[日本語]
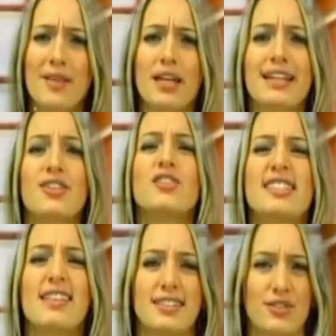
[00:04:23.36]
その
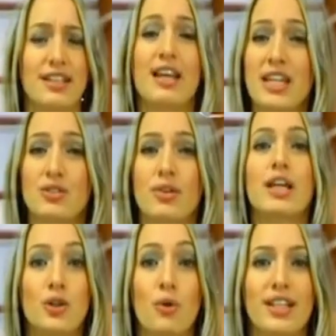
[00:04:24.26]
絶頂を語
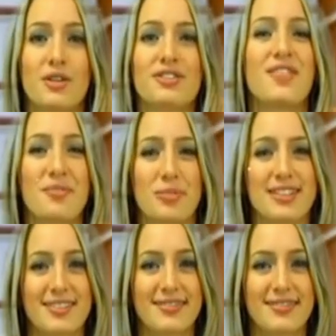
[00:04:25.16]
り合う日が